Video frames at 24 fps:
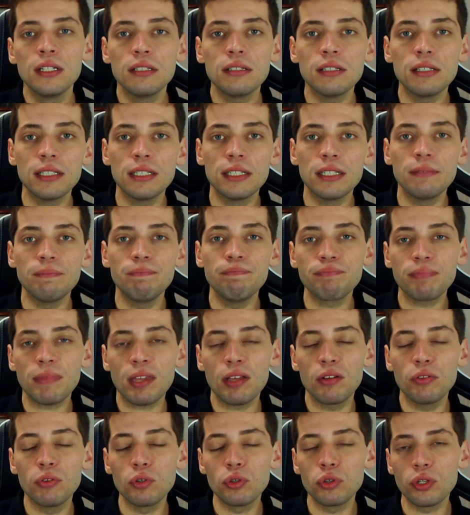Uh,
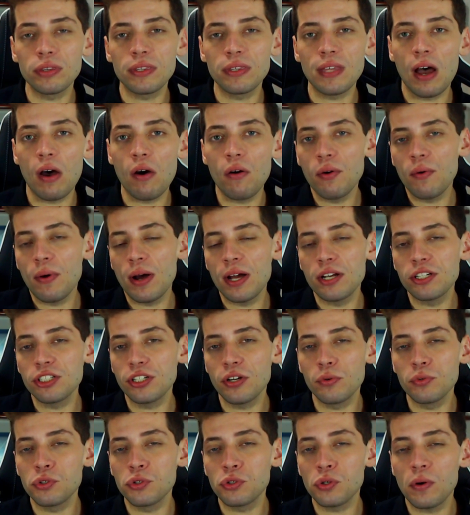no total, eu acho
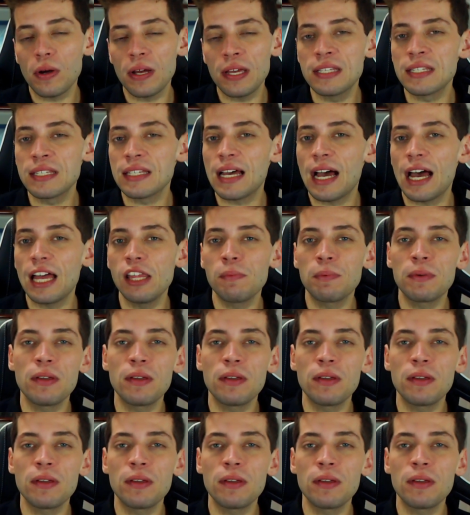que é um jogo arriscado,